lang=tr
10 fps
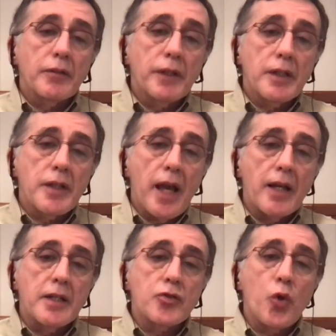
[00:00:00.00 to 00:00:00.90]
ve
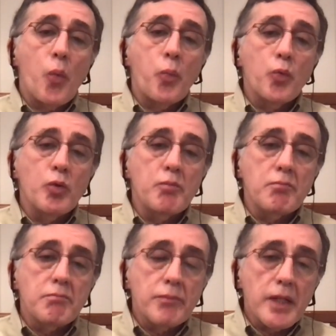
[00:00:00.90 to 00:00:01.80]
yani
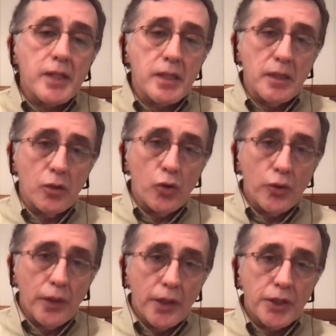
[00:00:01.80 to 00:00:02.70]
toplum nasıl
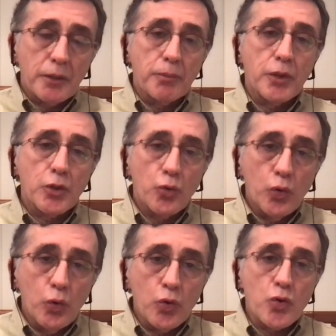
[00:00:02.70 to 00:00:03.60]
ortaya çıkmış,
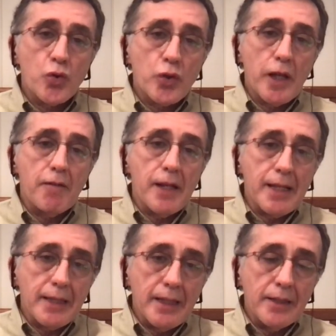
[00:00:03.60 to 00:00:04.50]
ulus,
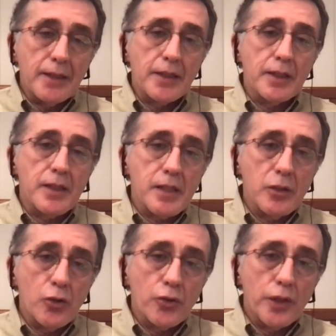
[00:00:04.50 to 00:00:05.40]
devlet nedir,
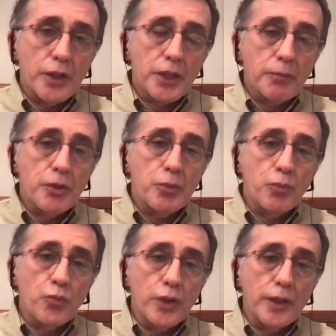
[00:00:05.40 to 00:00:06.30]
nasıl ortaya çıkmış
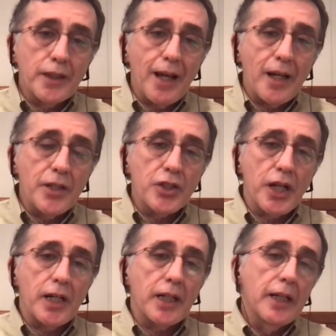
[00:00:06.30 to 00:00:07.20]
bunların
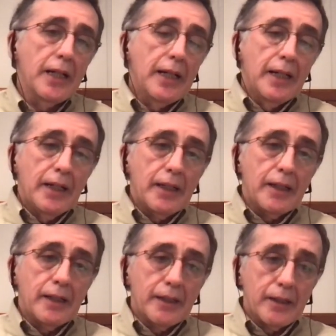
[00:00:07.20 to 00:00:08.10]
ancak e,